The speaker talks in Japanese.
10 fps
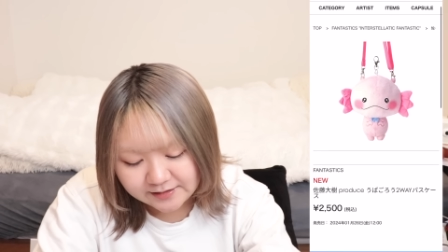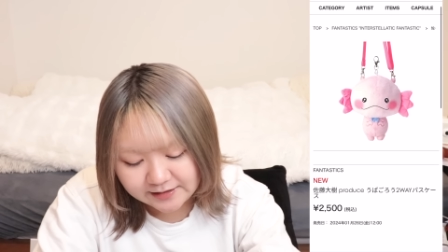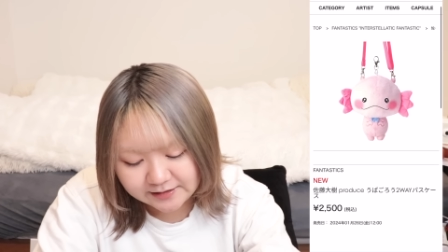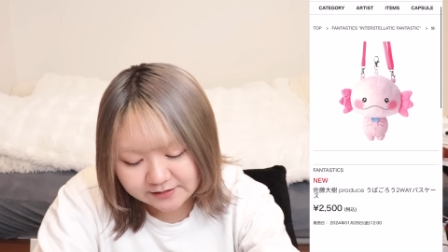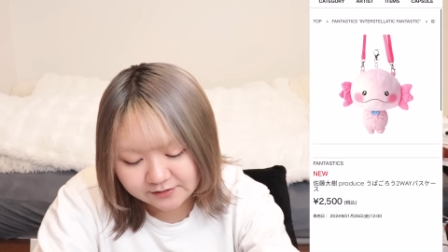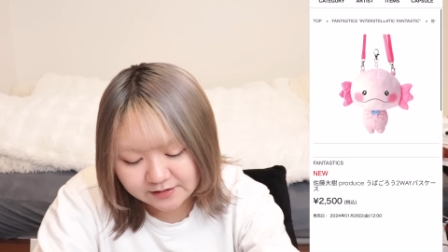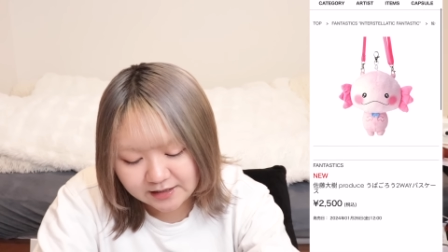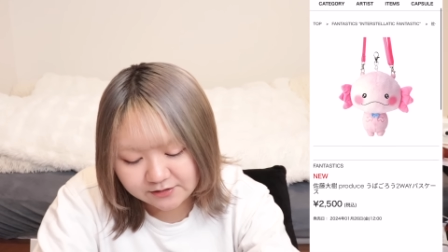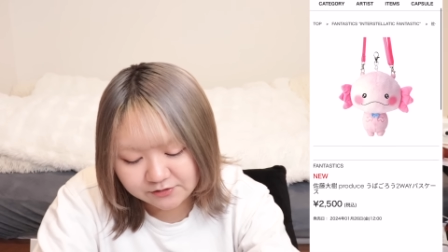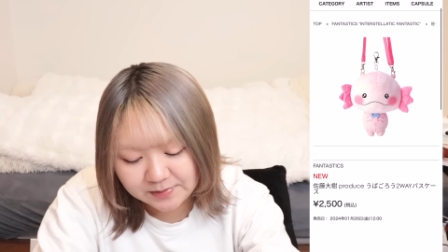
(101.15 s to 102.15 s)
大輝くん
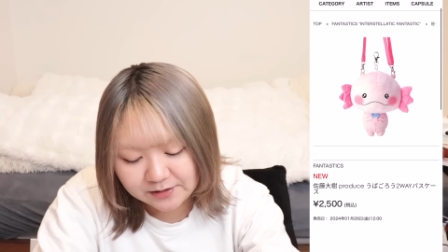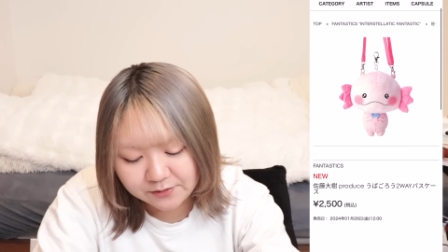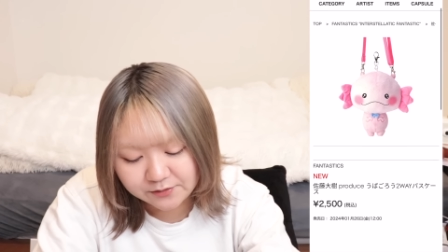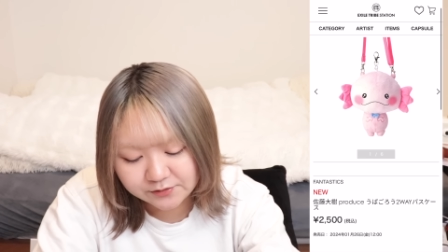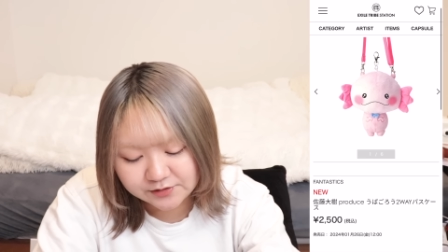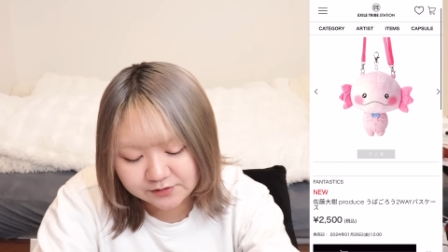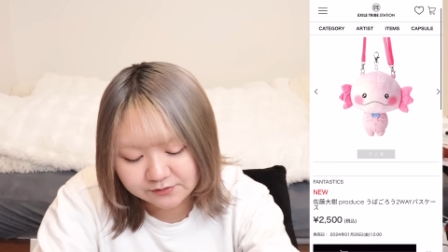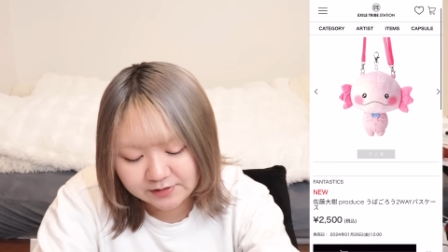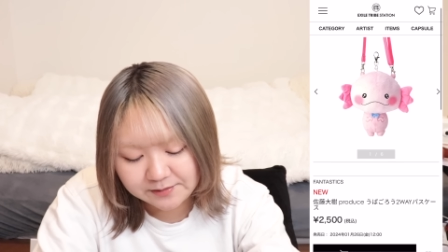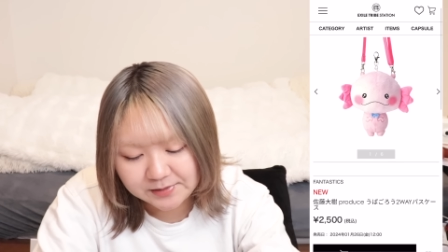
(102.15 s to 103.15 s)
がウパゴロ
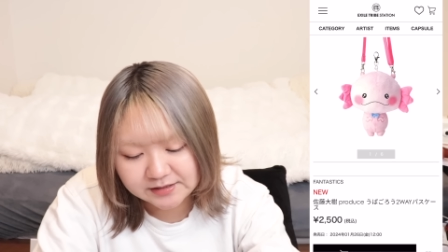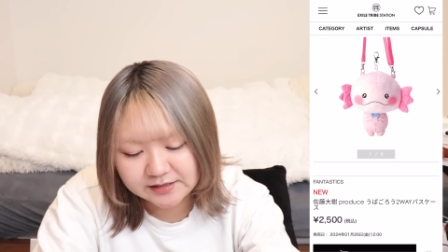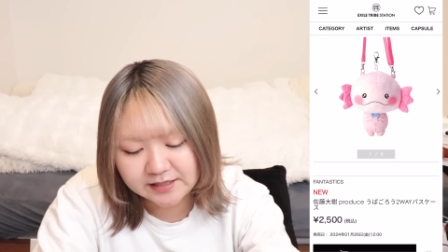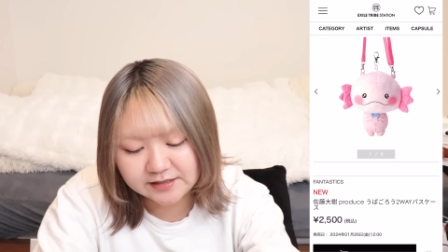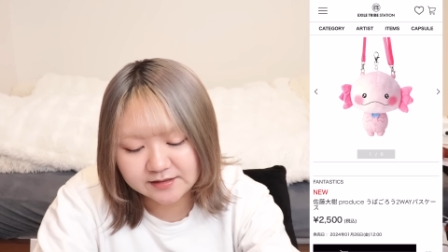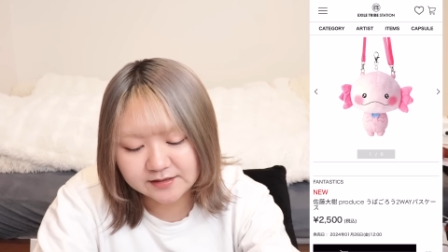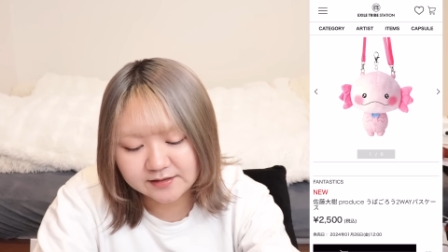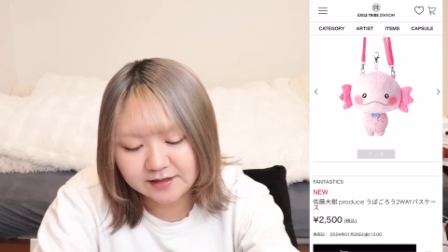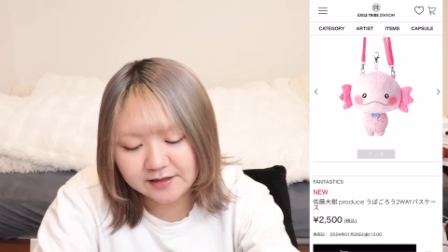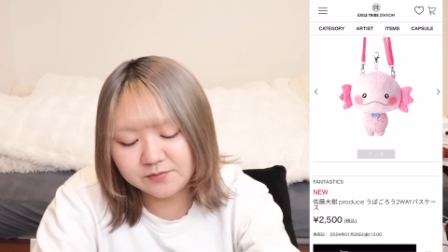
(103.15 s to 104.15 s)
2way パスケースで
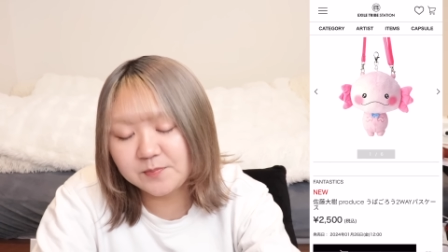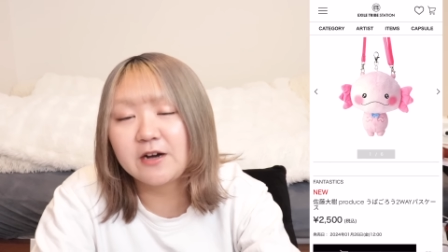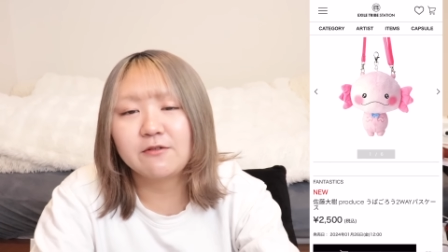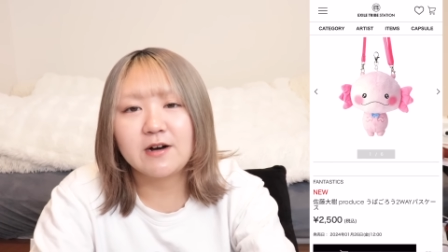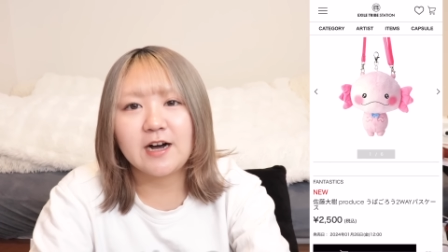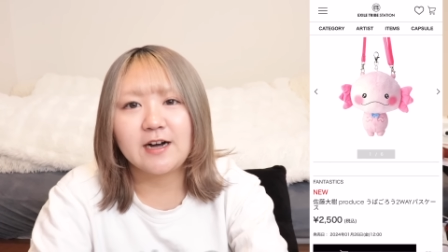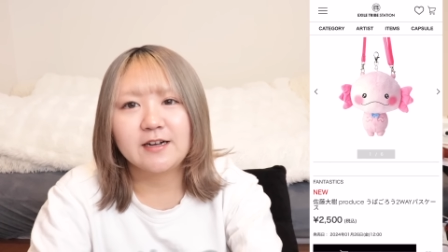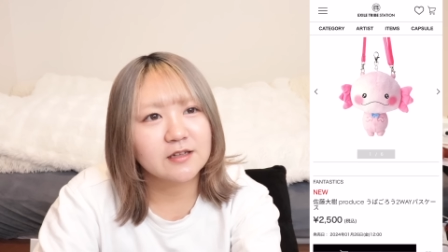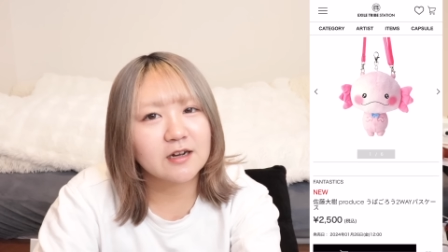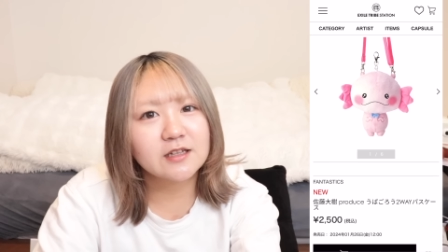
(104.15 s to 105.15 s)
すねウパは
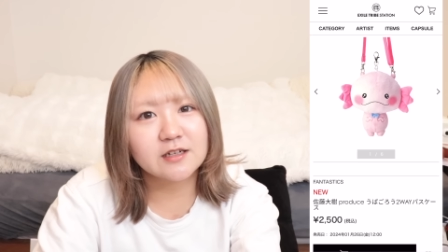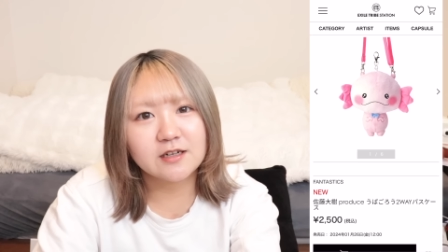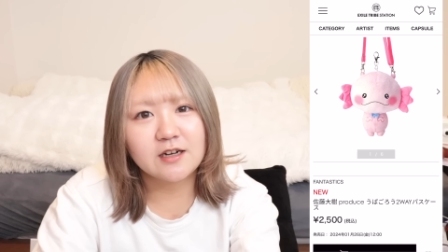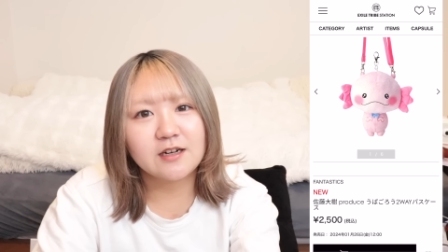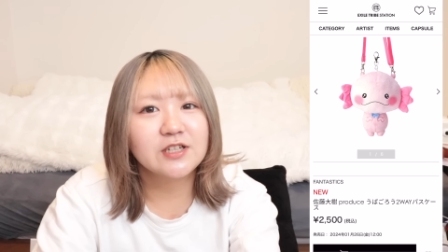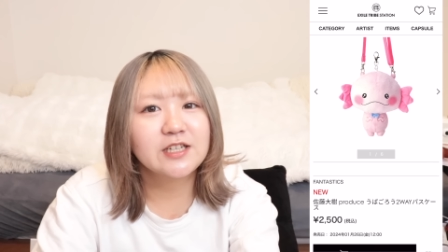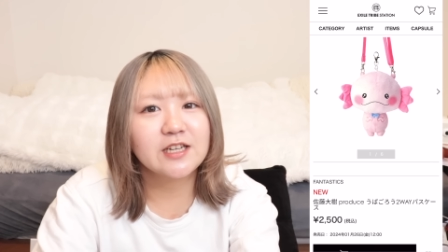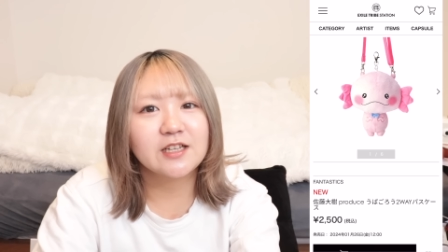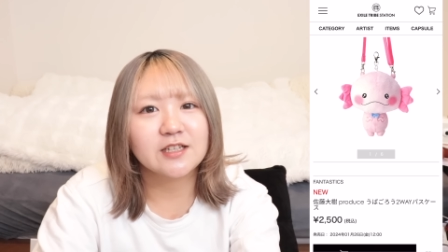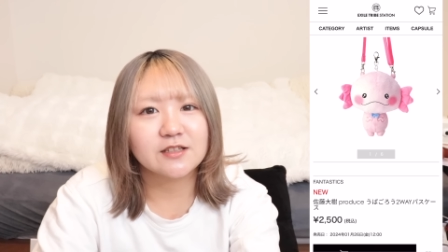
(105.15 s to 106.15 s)
なかなか売り
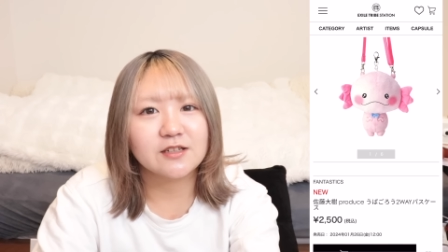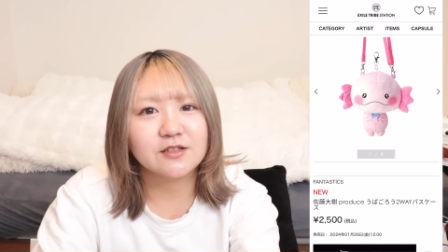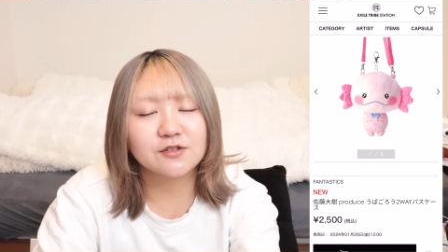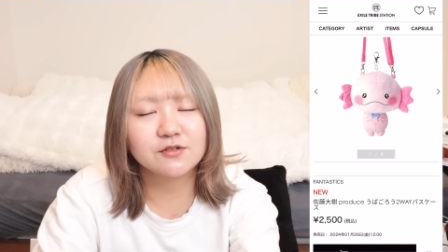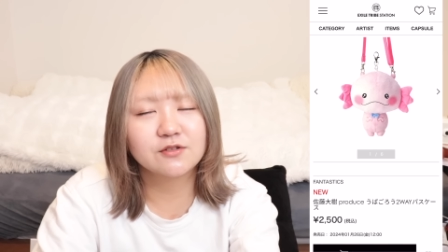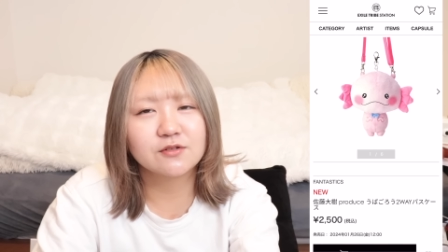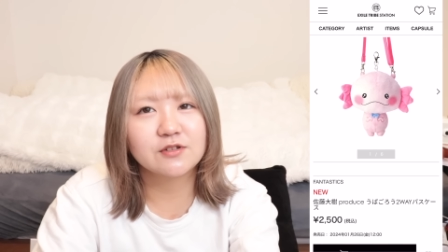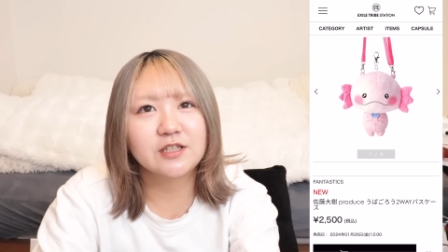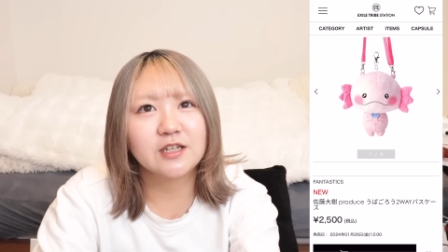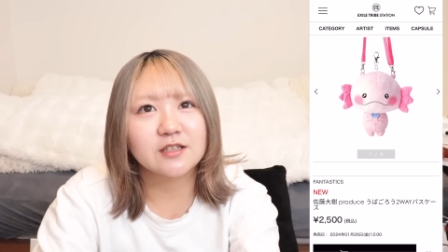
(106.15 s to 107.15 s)
切れてたんでねずっと売
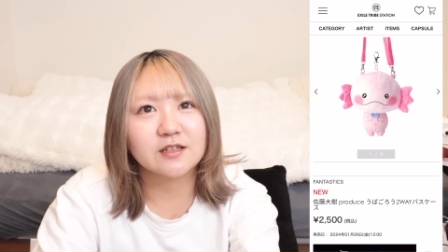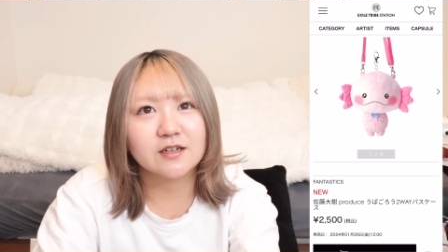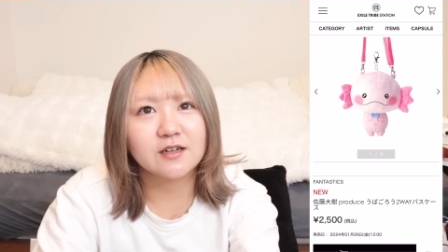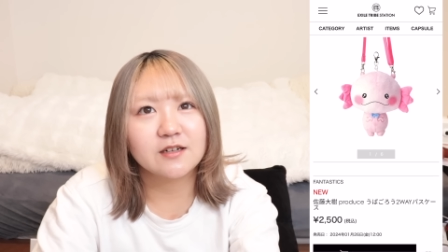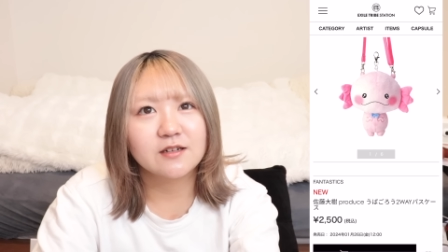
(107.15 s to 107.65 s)
り切れてたから